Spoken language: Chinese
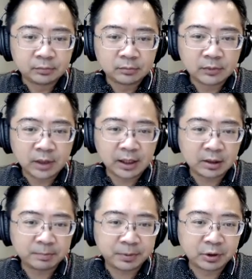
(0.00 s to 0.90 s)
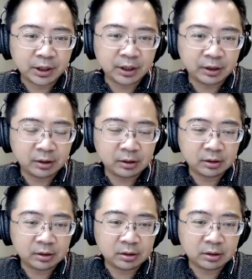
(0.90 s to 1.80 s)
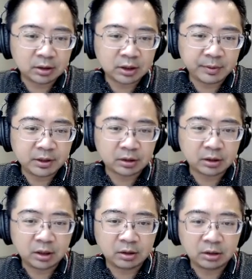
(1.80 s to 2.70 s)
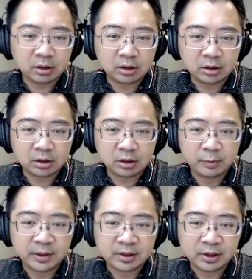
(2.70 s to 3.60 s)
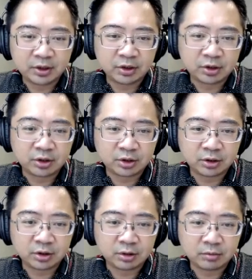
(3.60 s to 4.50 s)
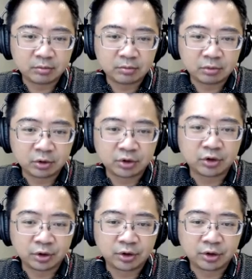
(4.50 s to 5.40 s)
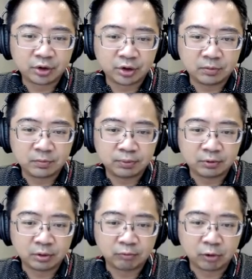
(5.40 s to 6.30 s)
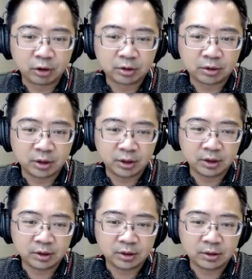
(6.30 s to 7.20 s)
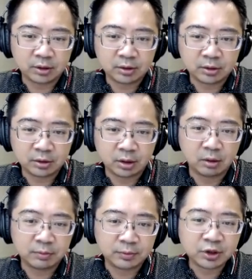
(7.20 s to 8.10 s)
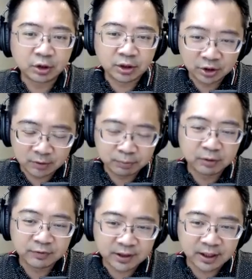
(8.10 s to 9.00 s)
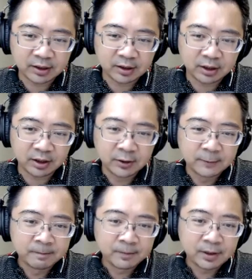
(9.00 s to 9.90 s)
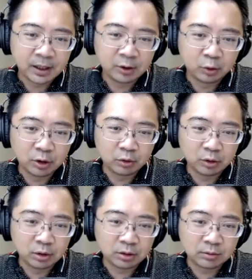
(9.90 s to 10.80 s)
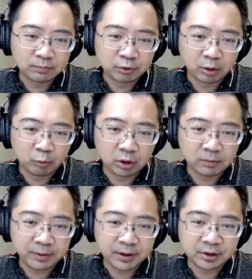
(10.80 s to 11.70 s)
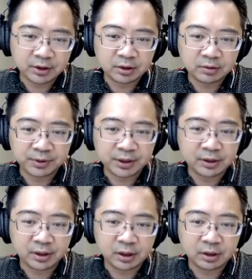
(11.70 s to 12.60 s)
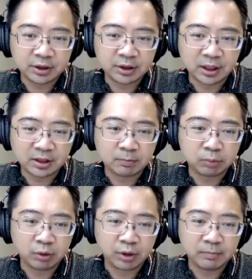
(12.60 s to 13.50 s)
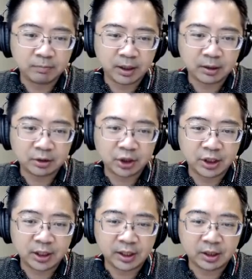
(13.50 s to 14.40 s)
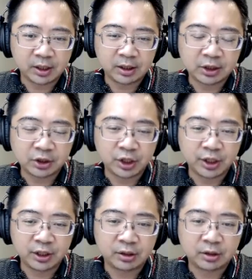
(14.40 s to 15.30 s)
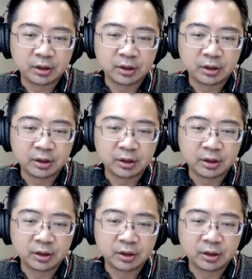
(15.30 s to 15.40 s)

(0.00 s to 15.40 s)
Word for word: 那你看，比如这里。这边讲到，呃 ，OpenSea 支持就是只有支持 Proof of Work 而已，哦，不是只有支持 Proof of Stake 而已。那很多很多 Proof of Work 币其实不见得 ，it's not supported by Chainlink 啊。你看像 Chainlink